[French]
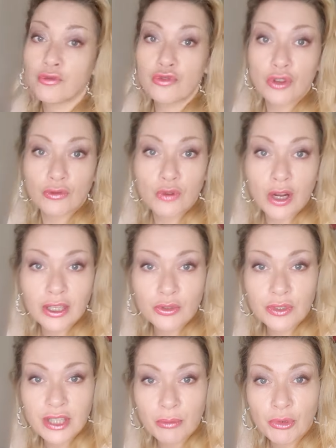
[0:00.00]
vous envoie
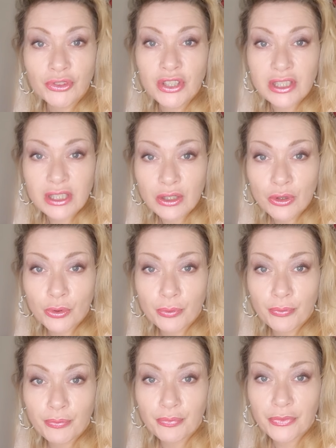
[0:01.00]
régulièrement des signaux.
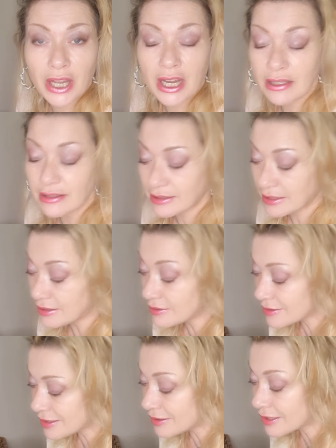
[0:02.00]
Hein.
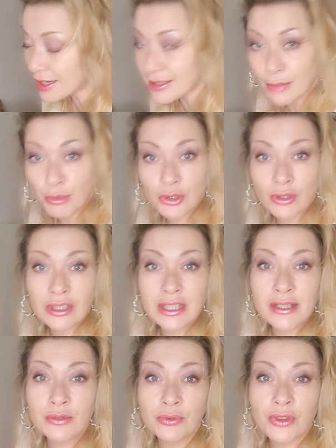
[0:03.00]
C'est très important de
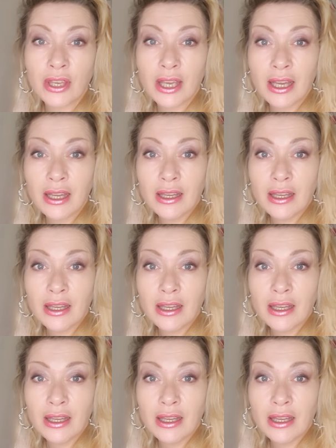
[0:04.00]
les écouter.